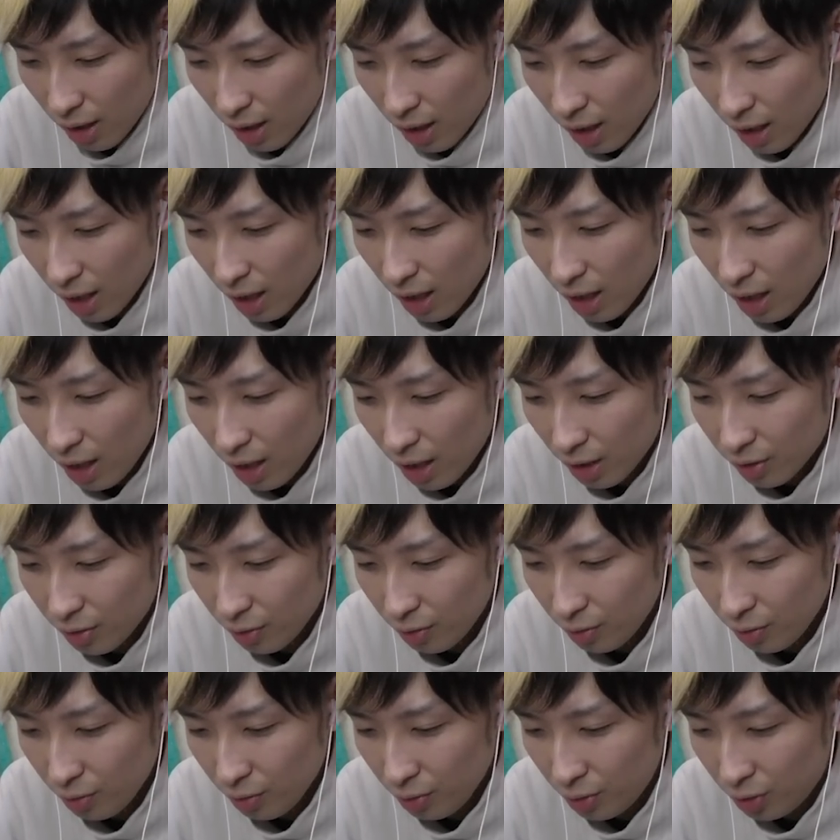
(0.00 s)
早
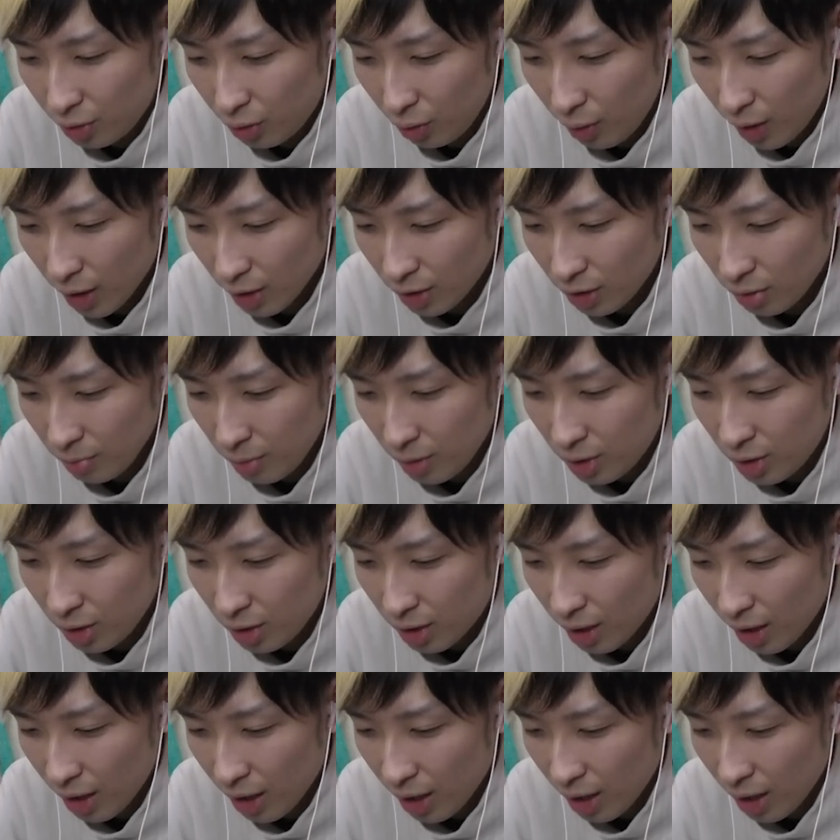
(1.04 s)
く一休み
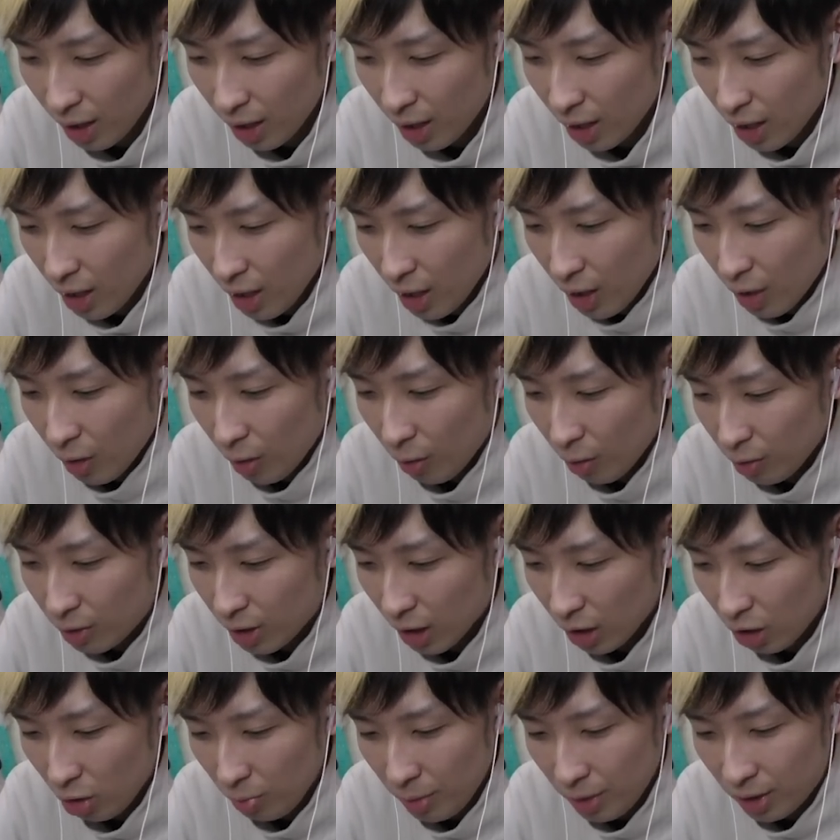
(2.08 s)
して、お
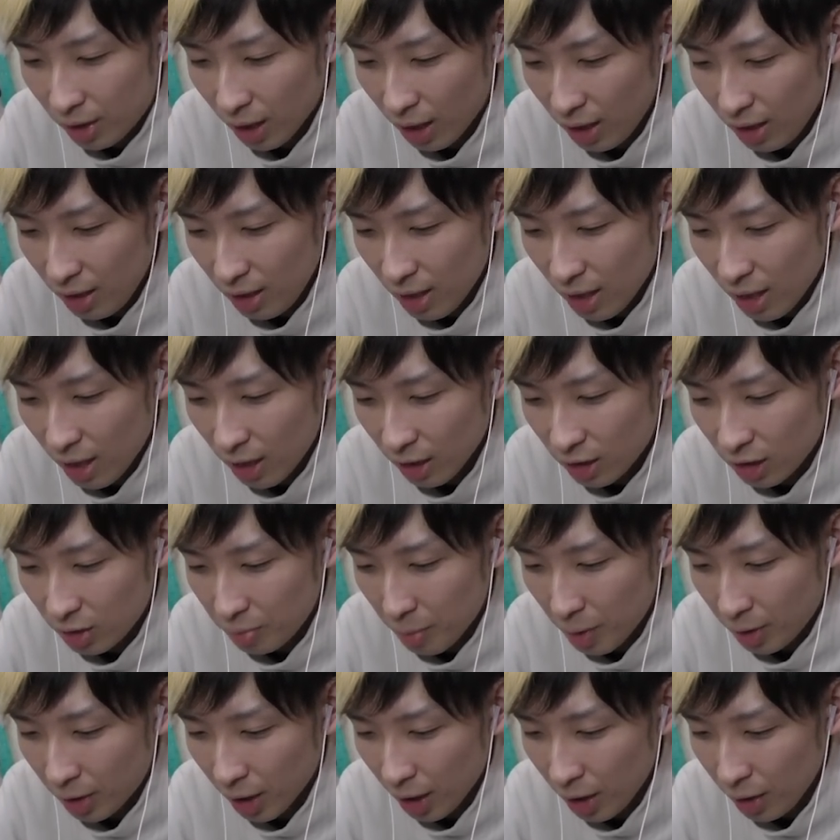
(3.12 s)
茶飲みたいな、
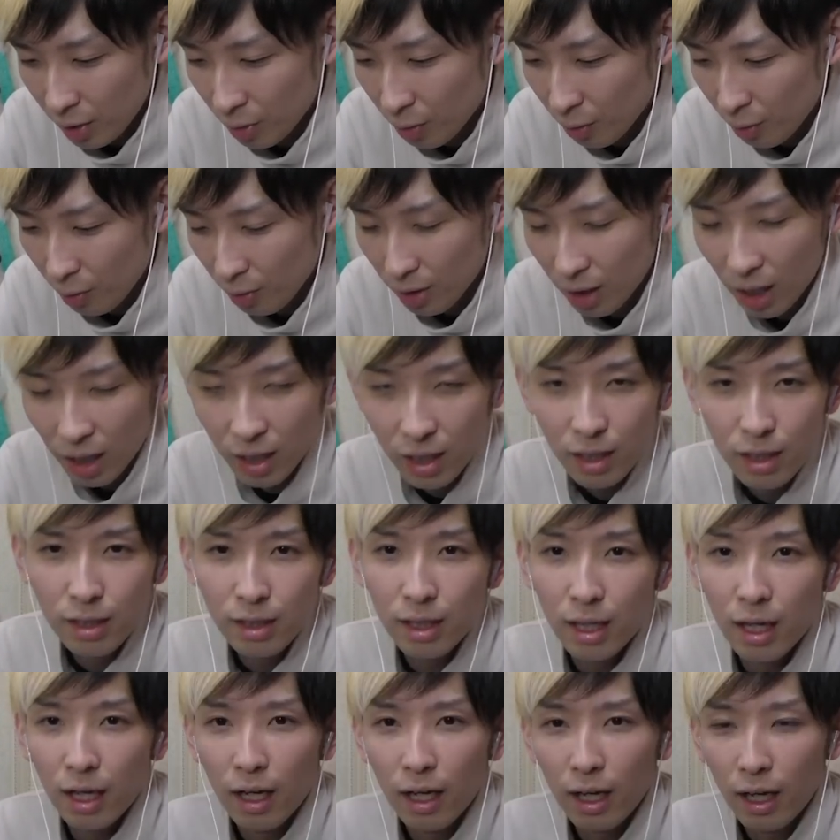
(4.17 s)
冷たい方がい
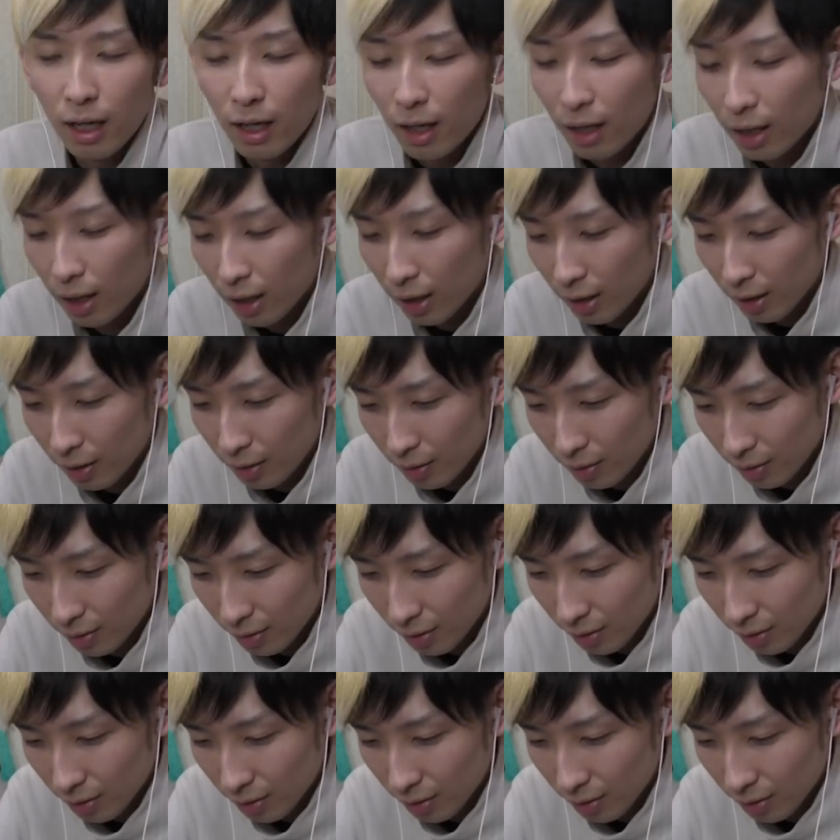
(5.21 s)
いな。